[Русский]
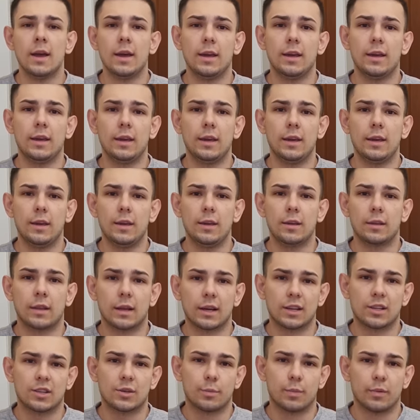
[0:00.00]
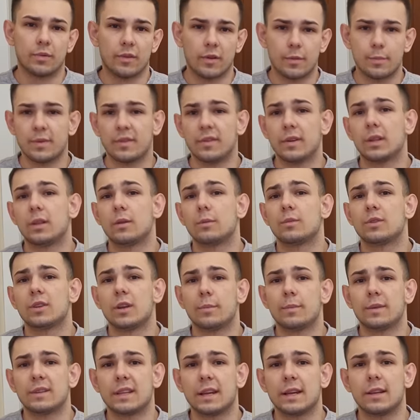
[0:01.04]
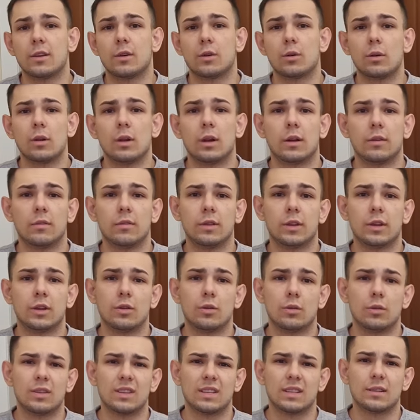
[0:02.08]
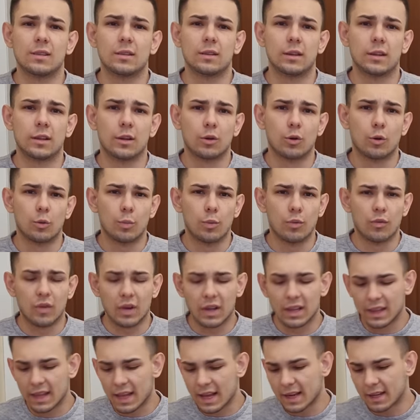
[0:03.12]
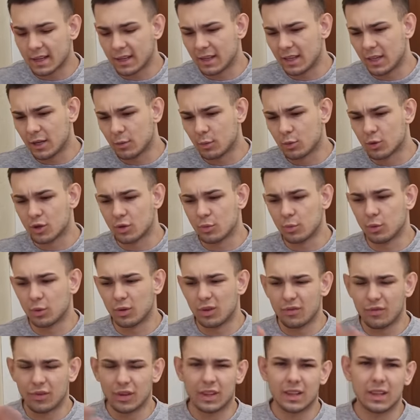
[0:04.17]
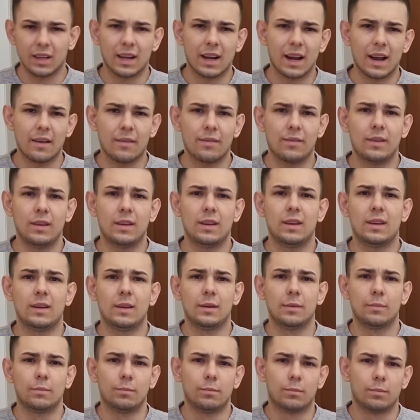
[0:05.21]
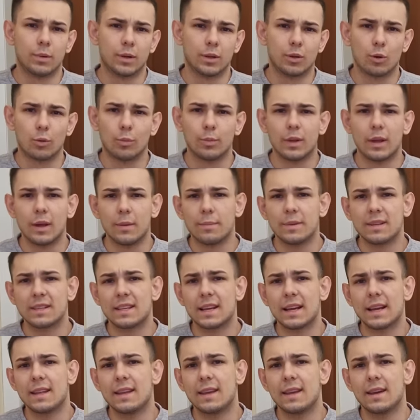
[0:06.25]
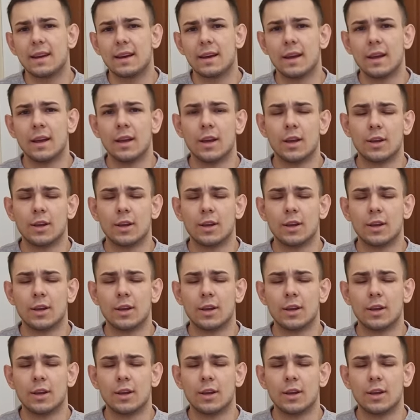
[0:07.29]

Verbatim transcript: И также в этом же описании ролика вы найдете ссылки на группу ВКонтакте, где уже будут и фотографии, и подробное описание.